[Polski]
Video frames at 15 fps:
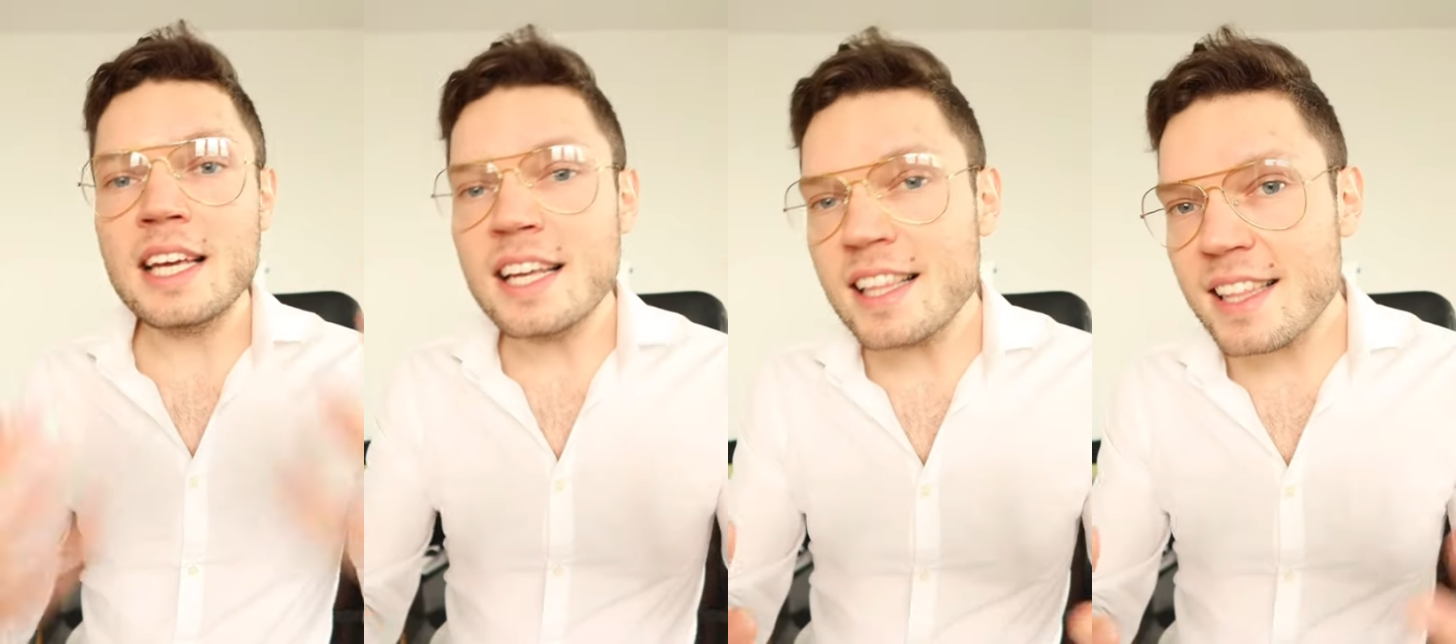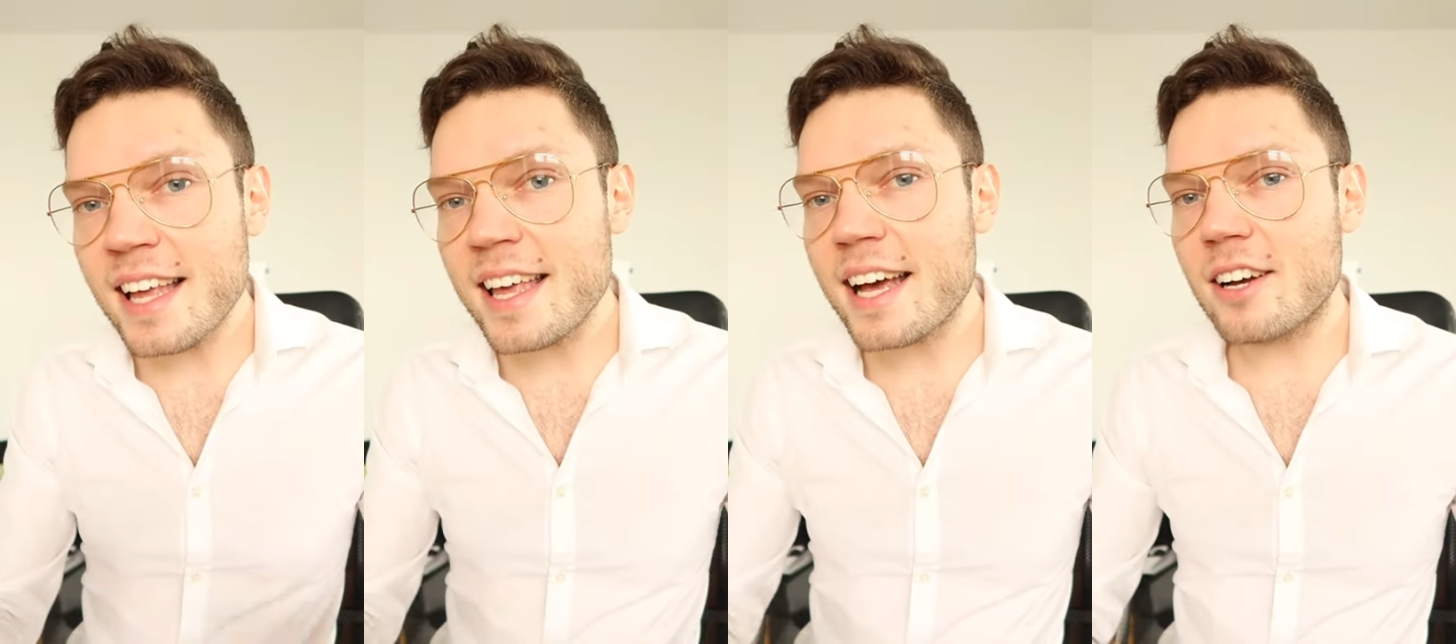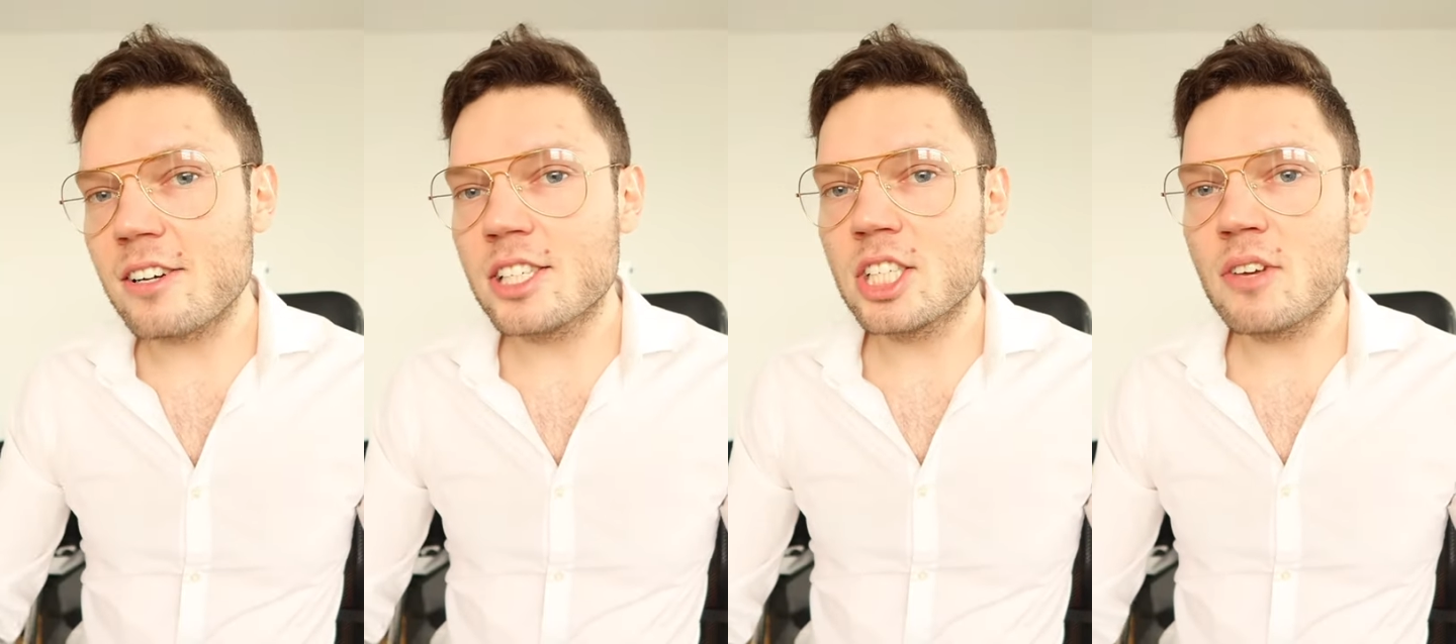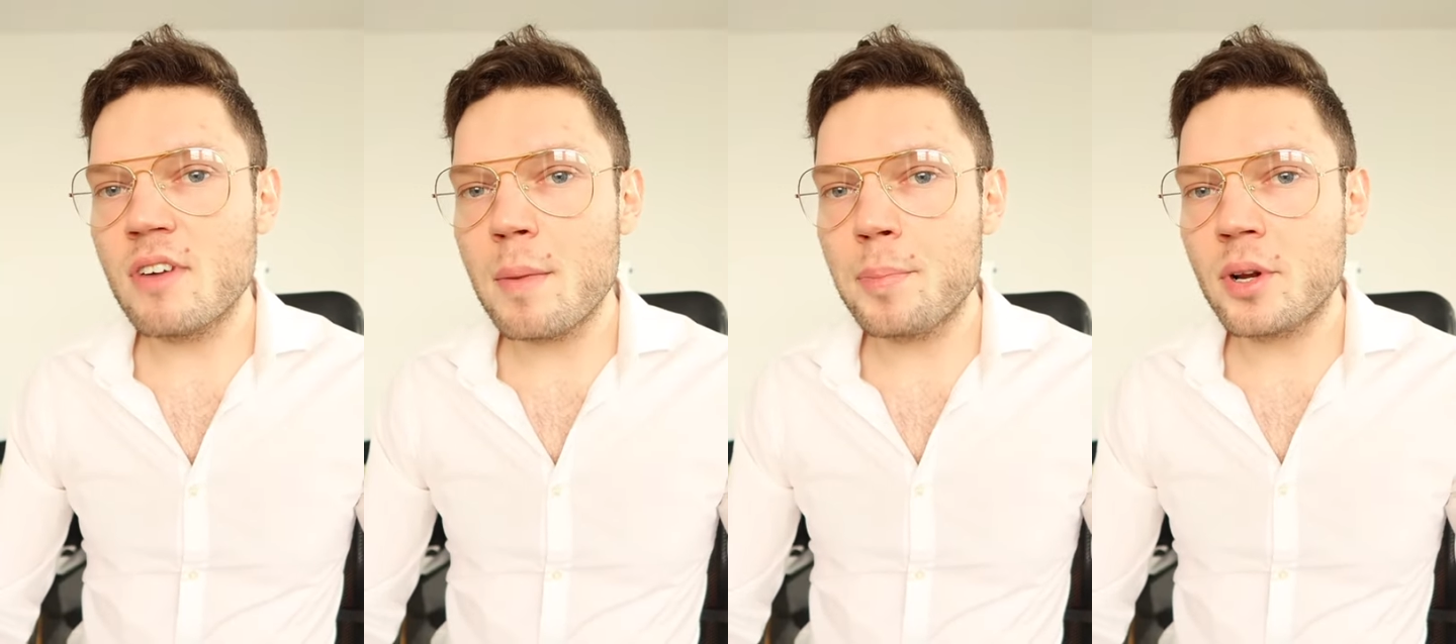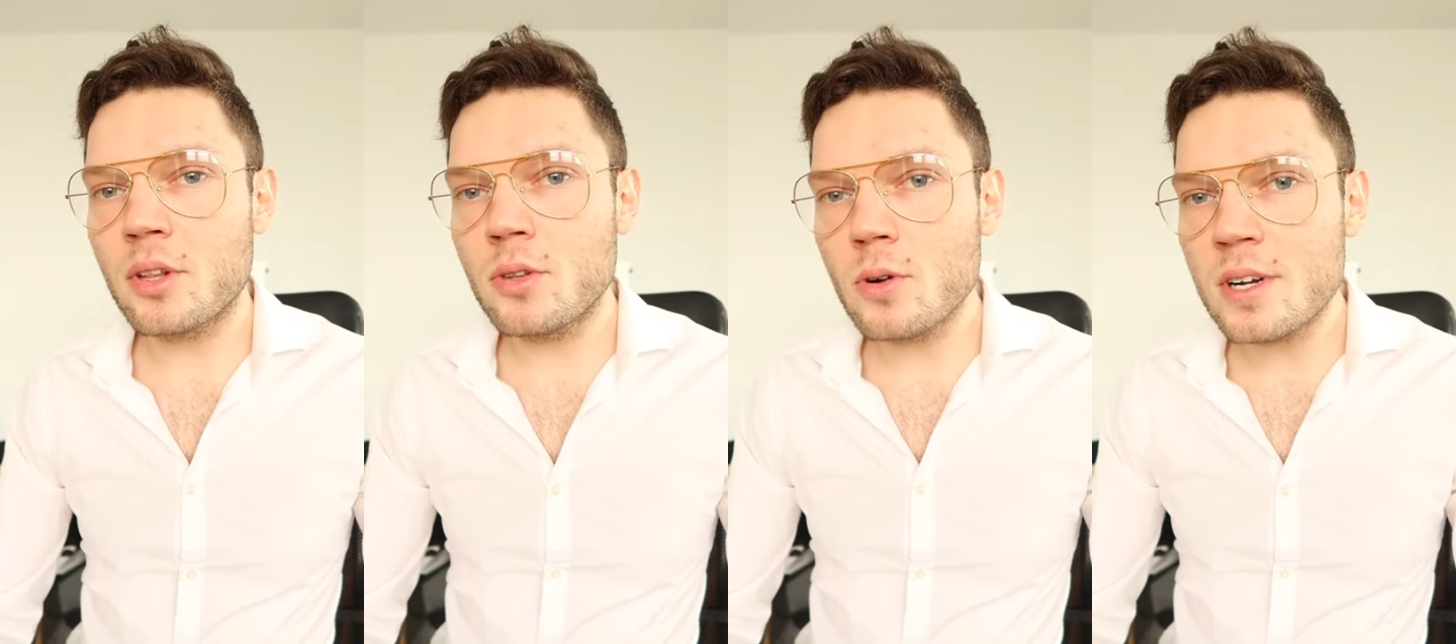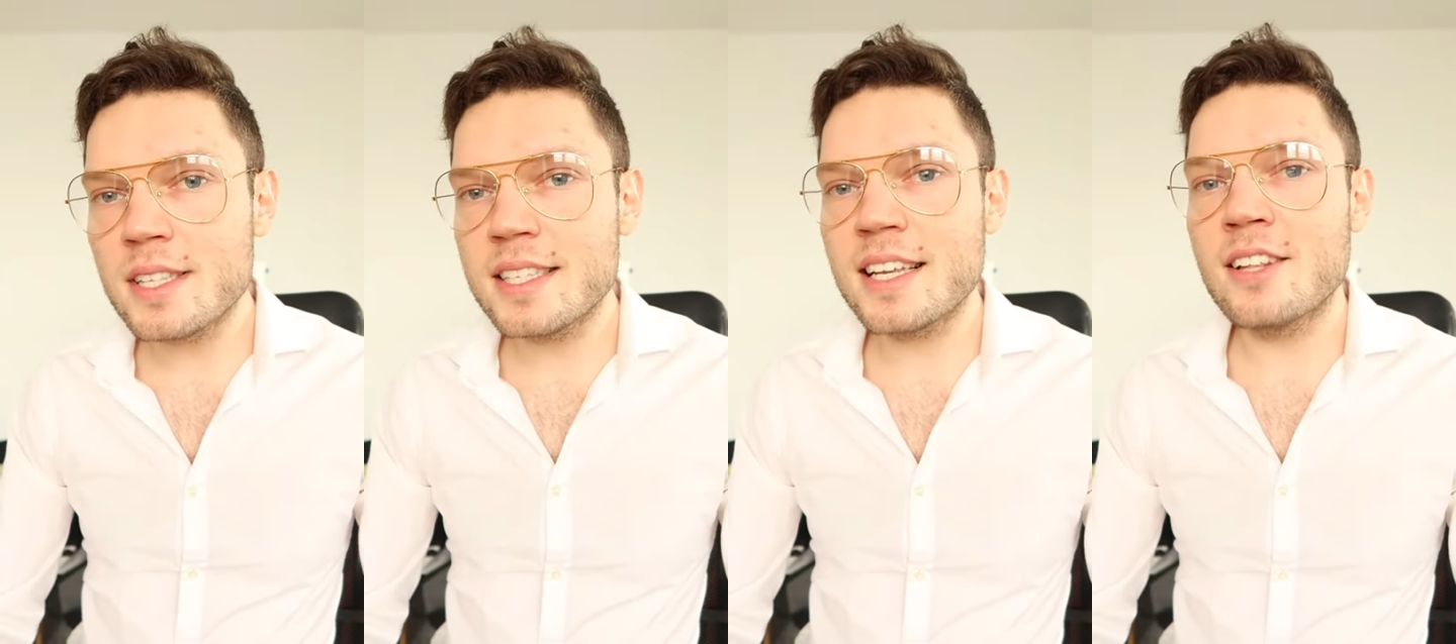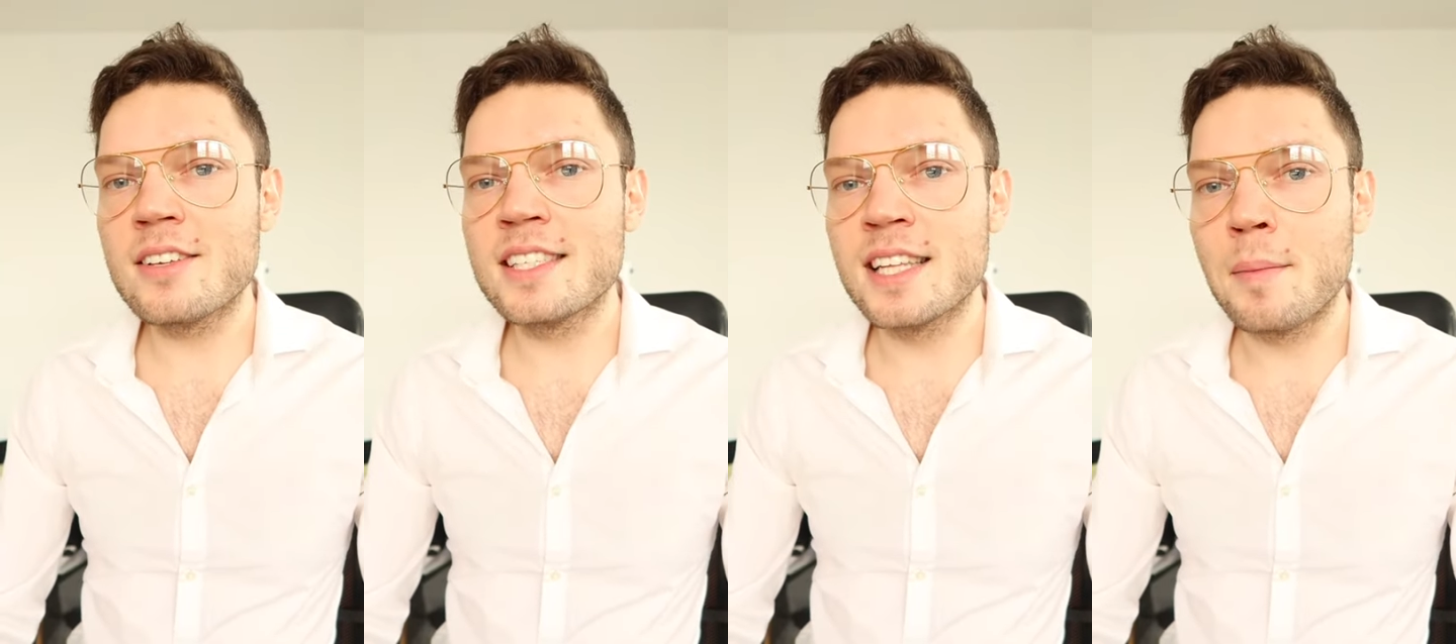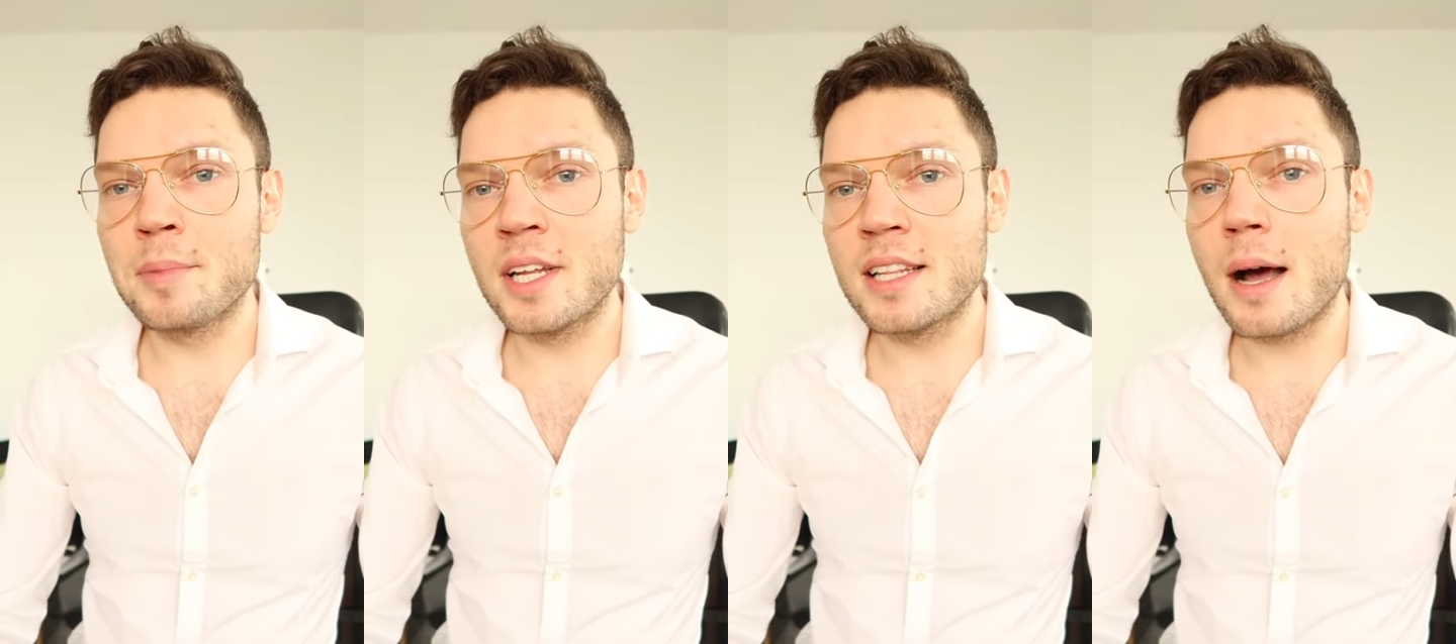inne jakościowe produkcje
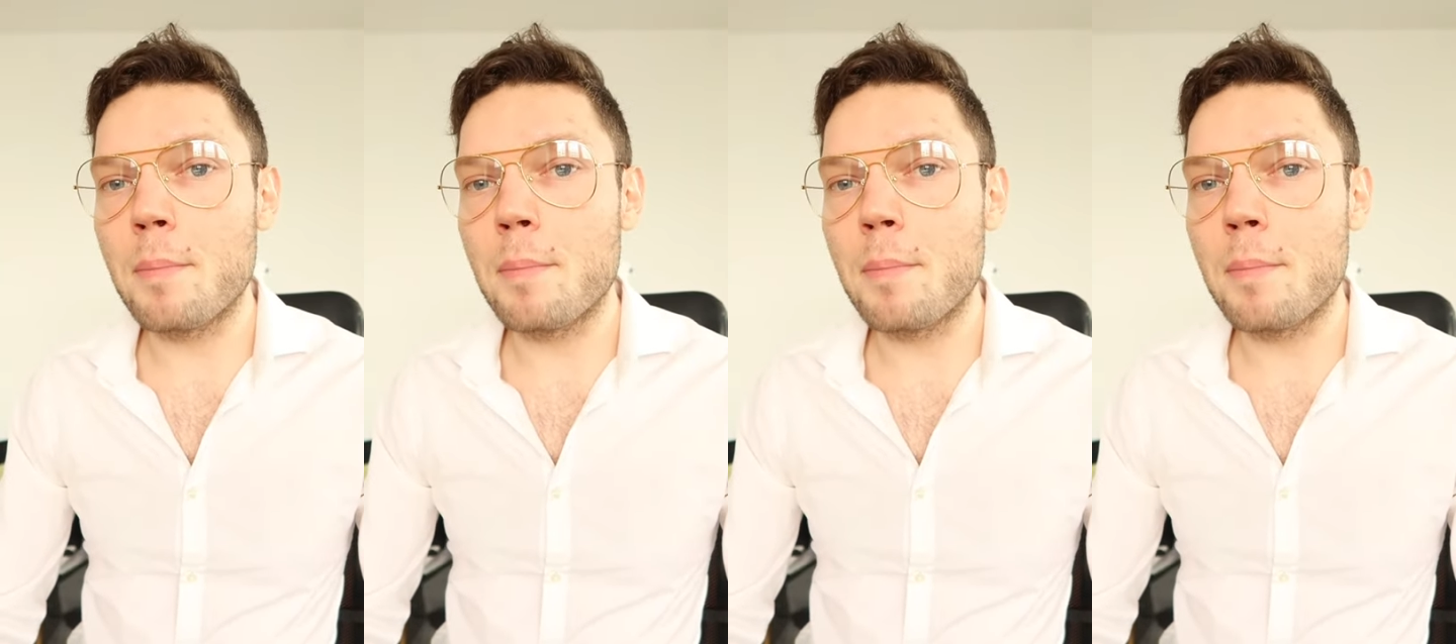dostępne